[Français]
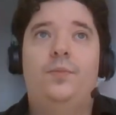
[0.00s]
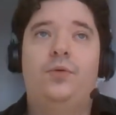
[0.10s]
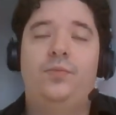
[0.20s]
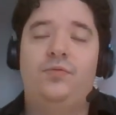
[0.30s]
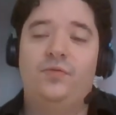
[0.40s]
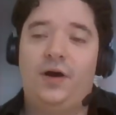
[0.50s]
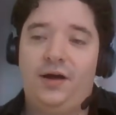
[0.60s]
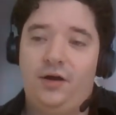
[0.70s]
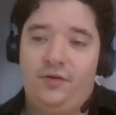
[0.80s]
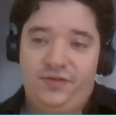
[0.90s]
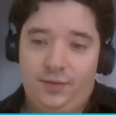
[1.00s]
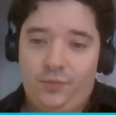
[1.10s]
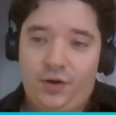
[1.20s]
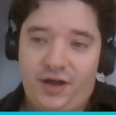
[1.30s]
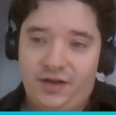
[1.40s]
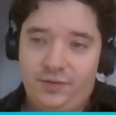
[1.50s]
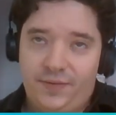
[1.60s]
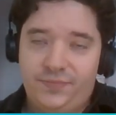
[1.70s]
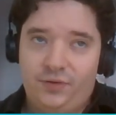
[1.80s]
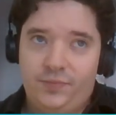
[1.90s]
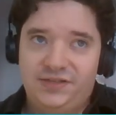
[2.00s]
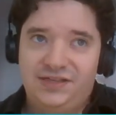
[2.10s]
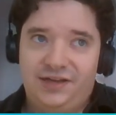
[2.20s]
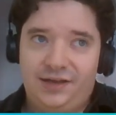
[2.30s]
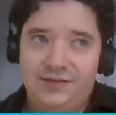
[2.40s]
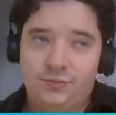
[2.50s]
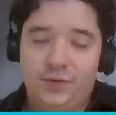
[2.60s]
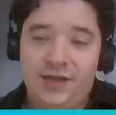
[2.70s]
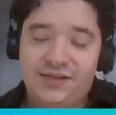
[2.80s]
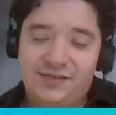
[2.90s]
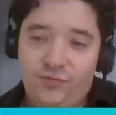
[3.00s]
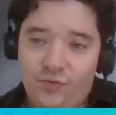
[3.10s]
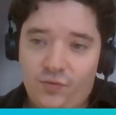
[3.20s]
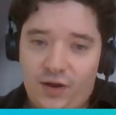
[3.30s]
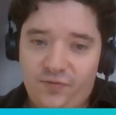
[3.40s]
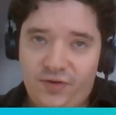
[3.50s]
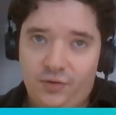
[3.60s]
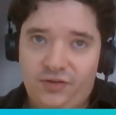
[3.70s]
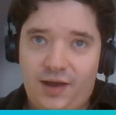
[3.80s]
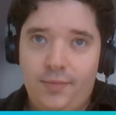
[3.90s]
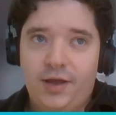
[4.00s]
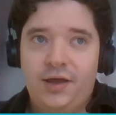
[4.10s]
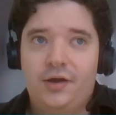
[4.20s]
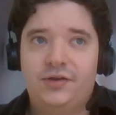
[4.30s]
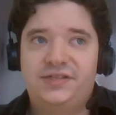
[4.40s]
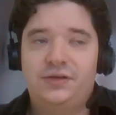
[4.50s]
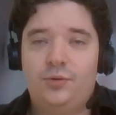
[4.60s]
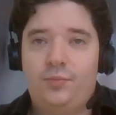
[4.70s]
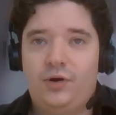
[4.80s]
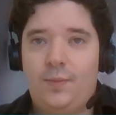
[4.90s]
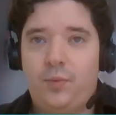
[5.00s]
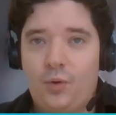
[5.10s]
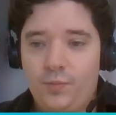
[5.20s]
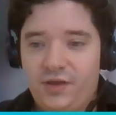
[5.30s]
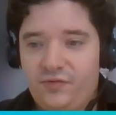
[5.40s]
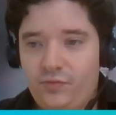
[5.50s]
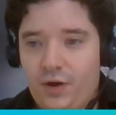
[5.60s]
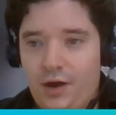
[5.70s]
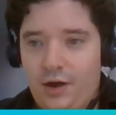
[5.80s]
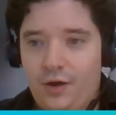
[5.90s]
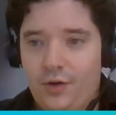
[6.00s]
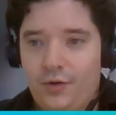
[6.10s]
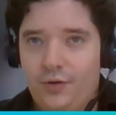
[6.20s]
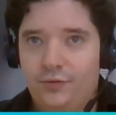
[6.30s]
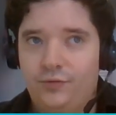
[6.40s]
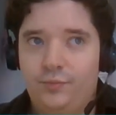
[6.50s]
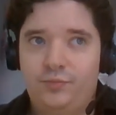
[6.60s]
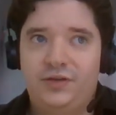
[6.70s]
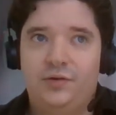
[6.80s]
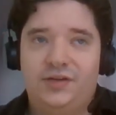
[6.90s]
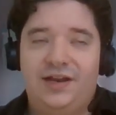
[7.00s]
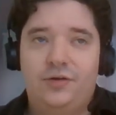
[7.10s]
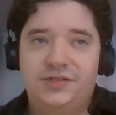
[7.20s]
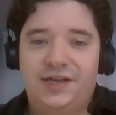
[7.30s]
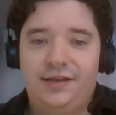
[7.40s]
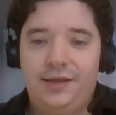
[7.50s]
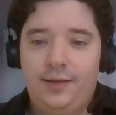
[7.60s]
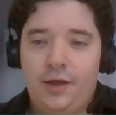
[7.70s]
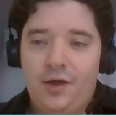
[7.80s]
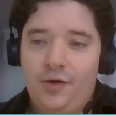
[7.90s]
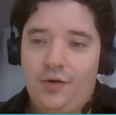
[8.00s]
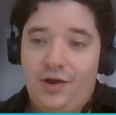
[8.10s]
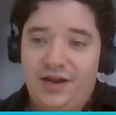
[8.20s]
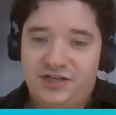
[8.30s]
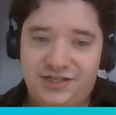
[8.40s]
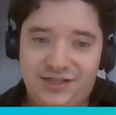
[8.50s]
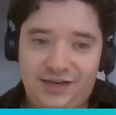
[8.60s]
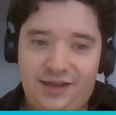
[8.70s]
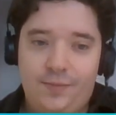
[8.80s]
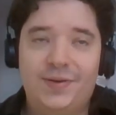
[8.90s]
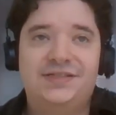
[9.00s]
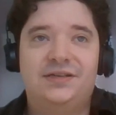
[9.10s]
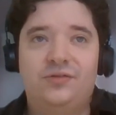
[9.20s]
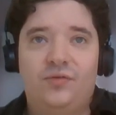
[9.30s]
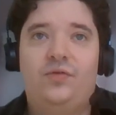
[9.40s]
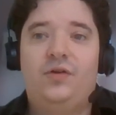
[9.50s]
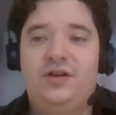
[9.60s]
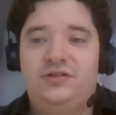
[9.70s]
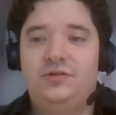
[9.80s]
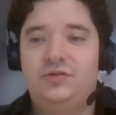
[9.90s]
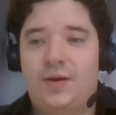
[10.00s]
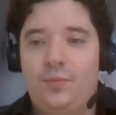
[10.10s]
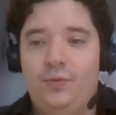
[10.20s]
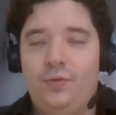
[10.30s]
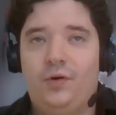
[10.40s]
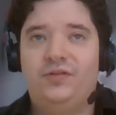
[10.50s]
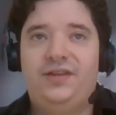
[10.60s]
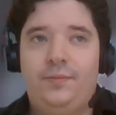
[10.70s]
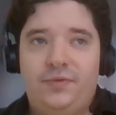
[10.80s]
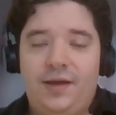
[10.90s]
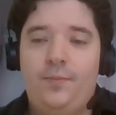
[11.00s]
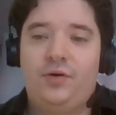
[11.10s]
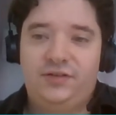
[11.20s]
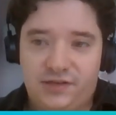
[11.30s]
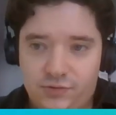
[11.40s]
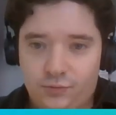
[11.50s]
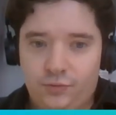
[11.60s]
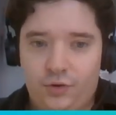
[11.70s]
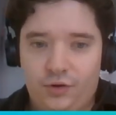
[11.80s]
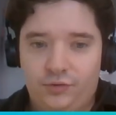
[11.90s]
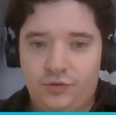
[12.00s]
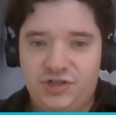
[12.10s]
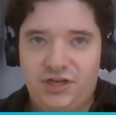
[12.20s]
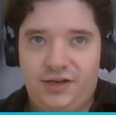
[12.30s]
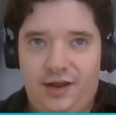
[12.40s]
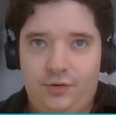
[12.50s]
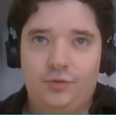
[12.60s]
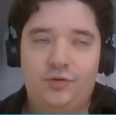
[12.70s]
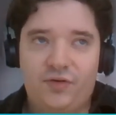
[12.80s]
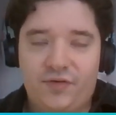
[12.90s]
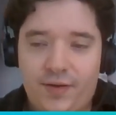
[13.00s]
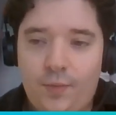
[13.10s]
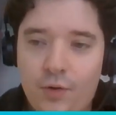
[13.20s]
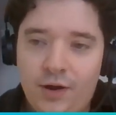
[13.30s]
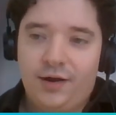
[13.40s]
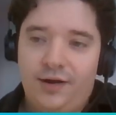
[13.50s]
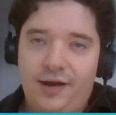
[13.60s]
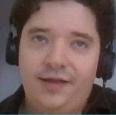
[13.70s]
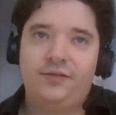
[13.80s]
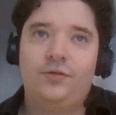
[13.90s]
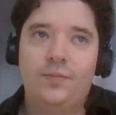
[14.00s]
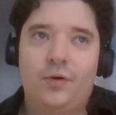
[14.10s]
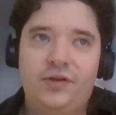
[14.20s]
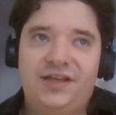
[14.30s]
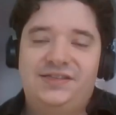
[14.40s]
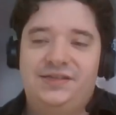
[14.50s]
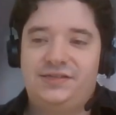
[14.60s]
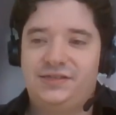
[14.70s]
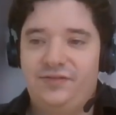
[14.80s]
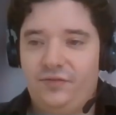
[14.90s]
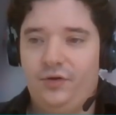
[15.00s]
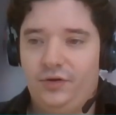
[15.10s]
pour pouvoir finalement absorber ces cargaisons. Ce qu'il faut voir, fait notable, c'est que pour la première fois depuis quelques années, la Chine est passée devant le Japon en termes d'importation de GNL. Donc on voit vraiment la demande excessive